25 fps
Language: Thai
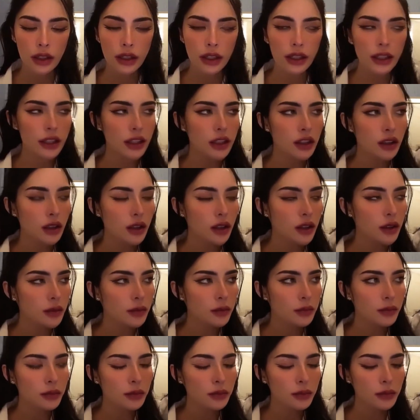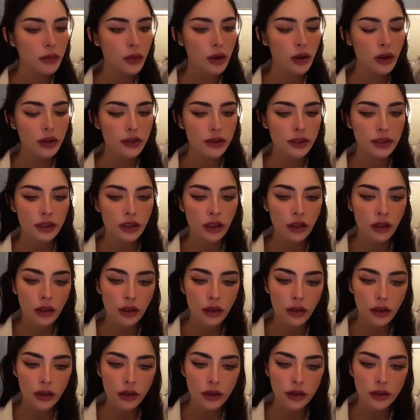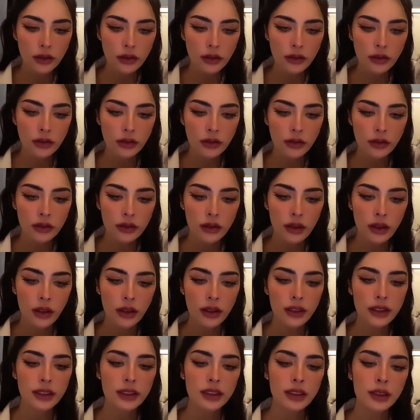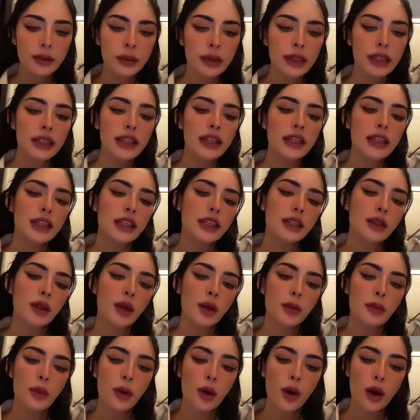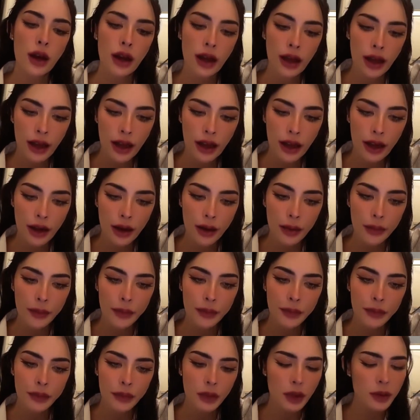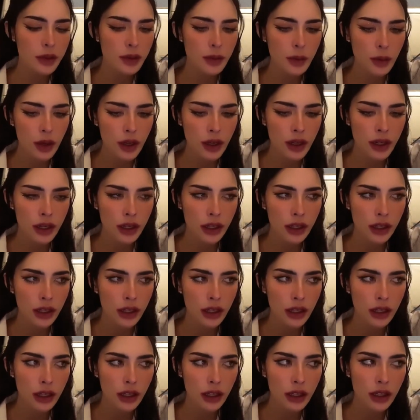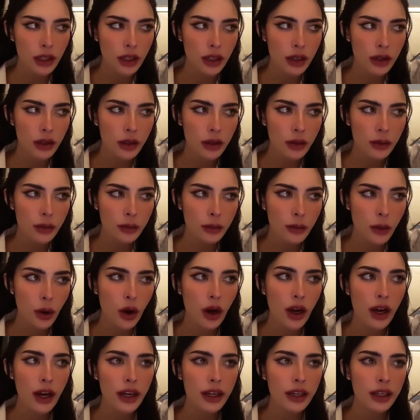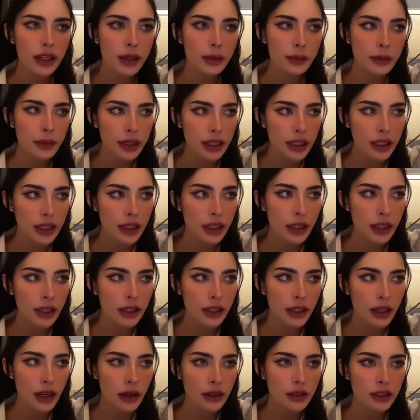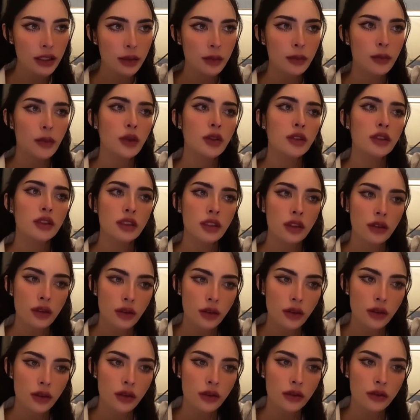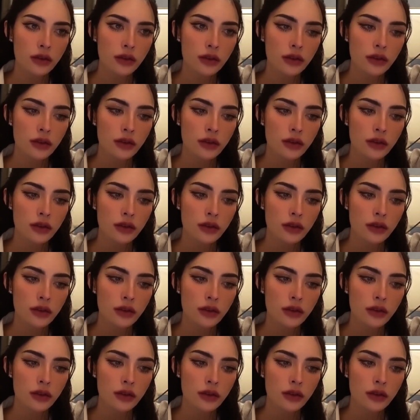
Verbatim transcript: เคยเรียนตอนมสองแล้วก็ซื้อมาเล่นอีกทีตอนมห้าเอ้ยไม่ใช่มห้ามห้าเคยมีอันเก่าจากมสอง